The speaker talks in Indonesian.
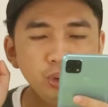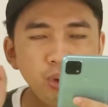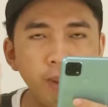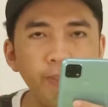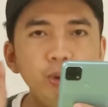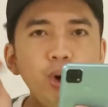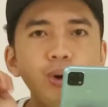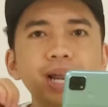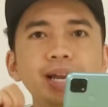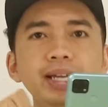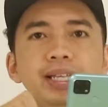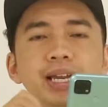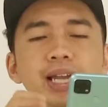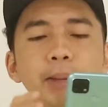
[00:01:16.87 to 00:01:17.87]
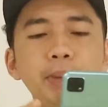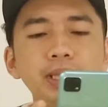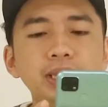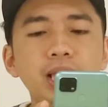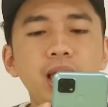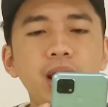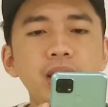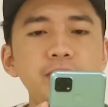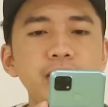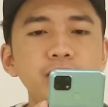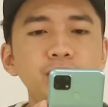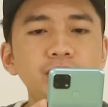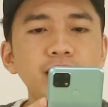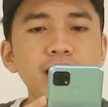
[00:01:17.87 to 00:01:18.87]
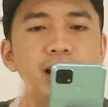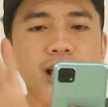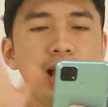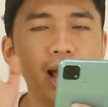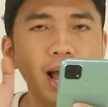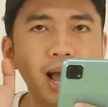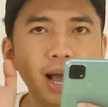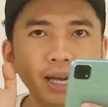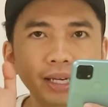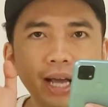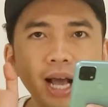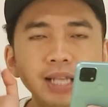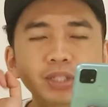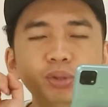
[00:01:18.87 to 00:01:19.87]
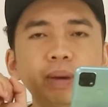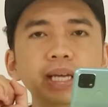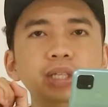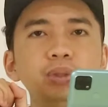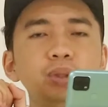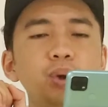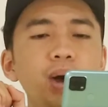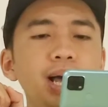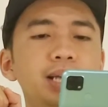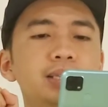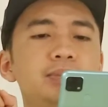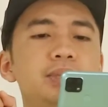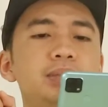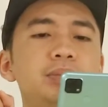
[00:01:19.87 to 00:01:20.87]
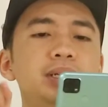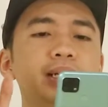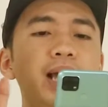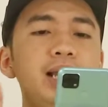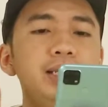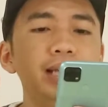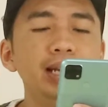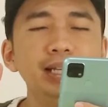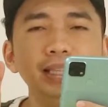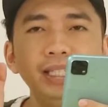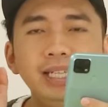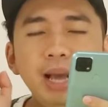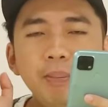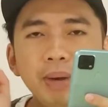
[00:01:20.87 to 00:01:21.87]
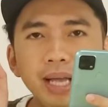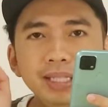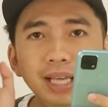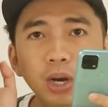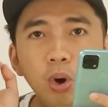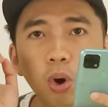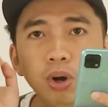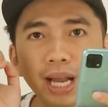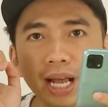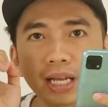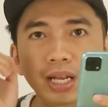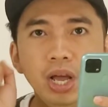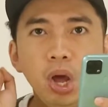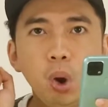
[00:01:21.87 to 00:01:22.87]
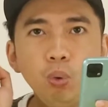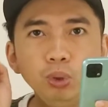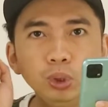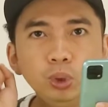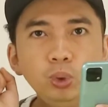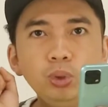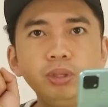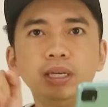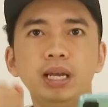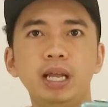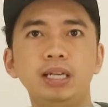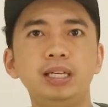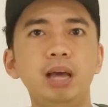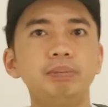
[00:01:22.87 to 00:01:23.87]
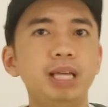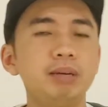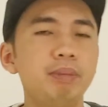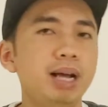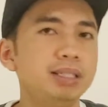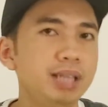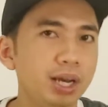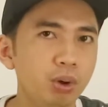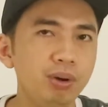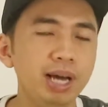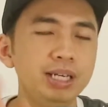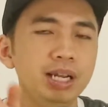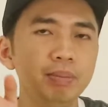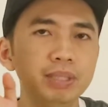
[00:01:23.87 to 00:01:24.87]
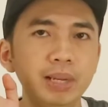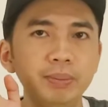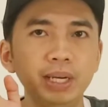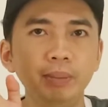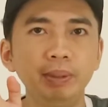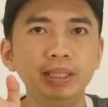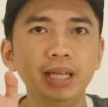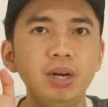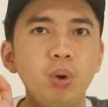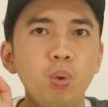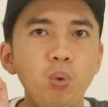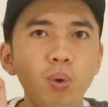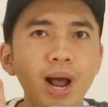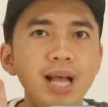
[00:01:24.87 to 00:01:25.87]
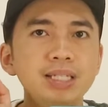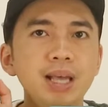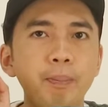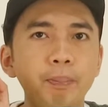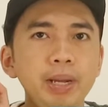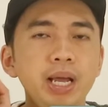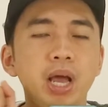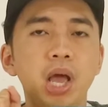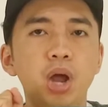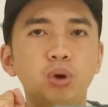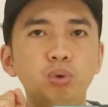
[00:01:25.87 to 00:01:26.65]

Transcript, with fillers: 20 orang lainnya dapat 5 juta Enggak cuma itu doang, teman-teman. Kalian ketika mengajak orang untuk daftar Bank Jago, kalian bisa mendapatkan uang sampai